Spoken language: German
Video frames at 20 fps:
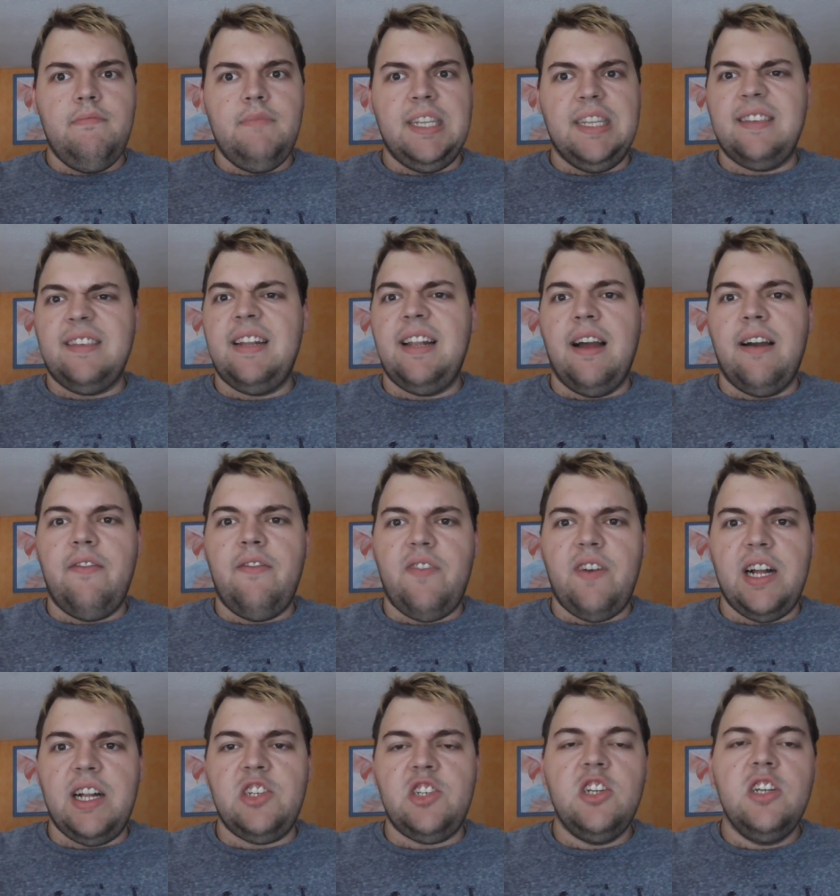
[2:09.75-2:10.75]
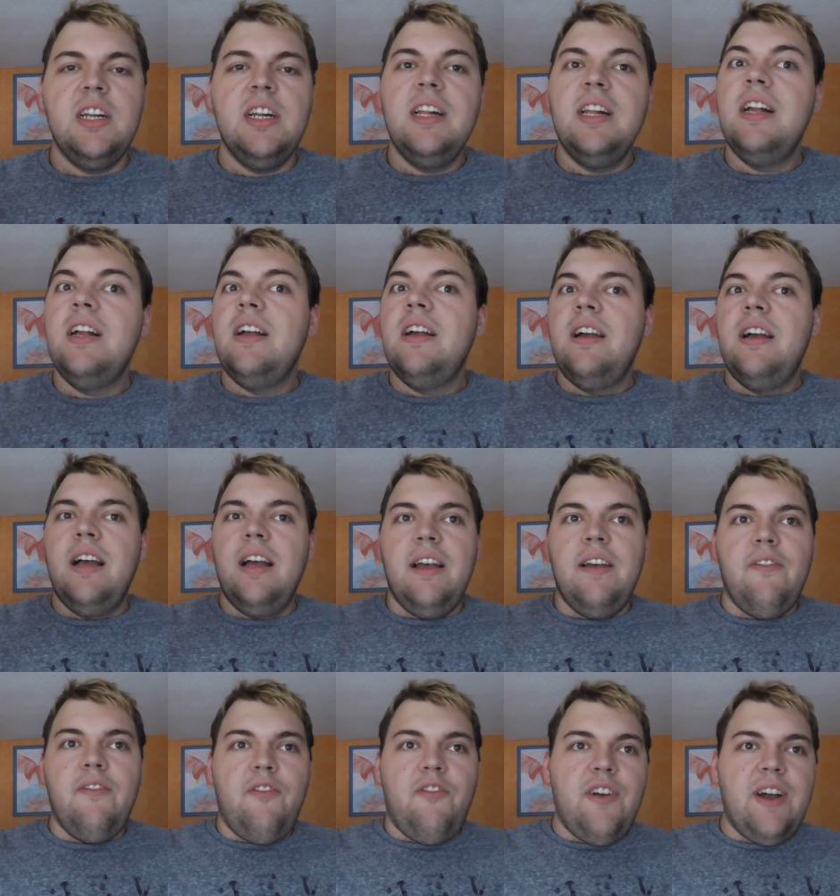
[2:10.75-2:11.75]
Das klang falsch.
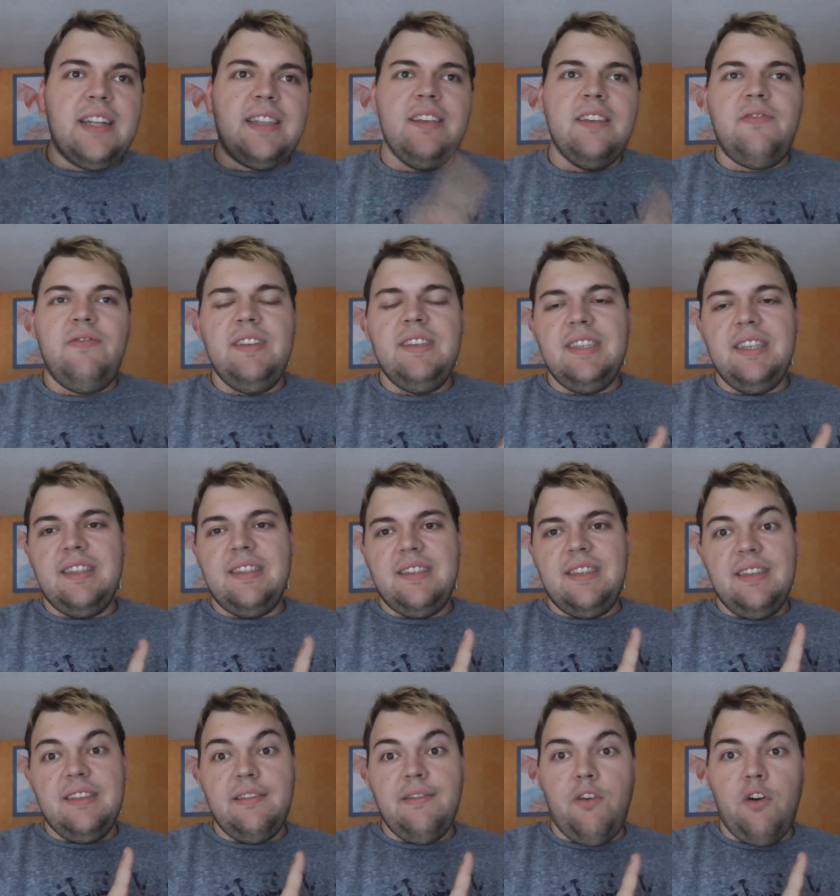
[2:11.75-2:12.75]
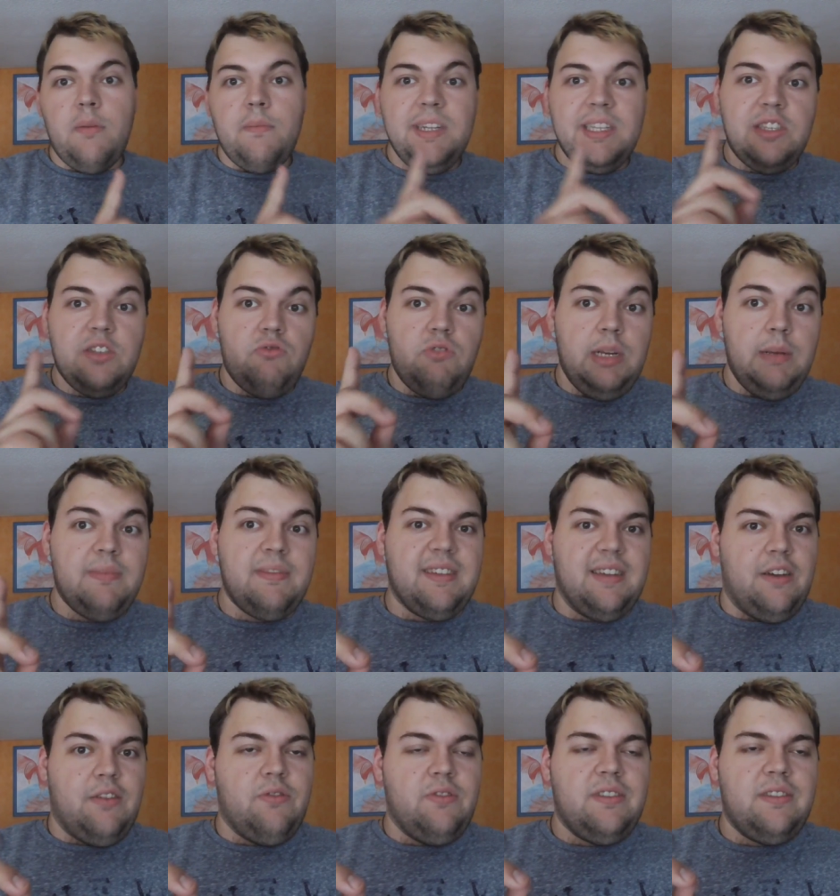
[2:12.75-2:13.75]
Fakt ist, wie sieht es diese Woche mit Streams
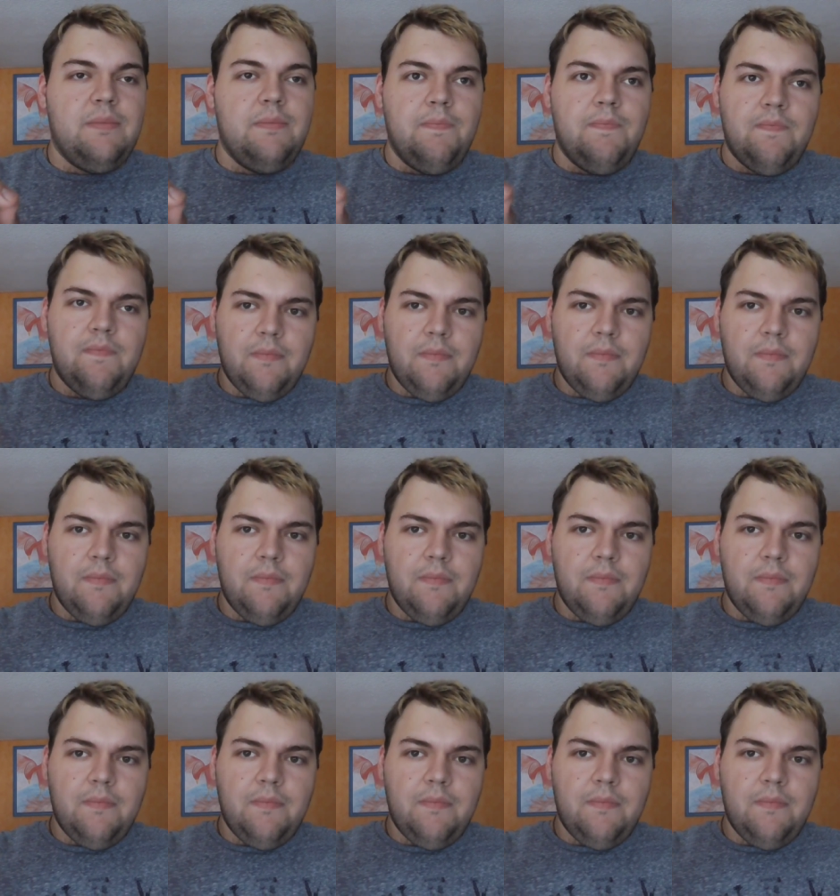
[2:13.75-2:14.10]
aus?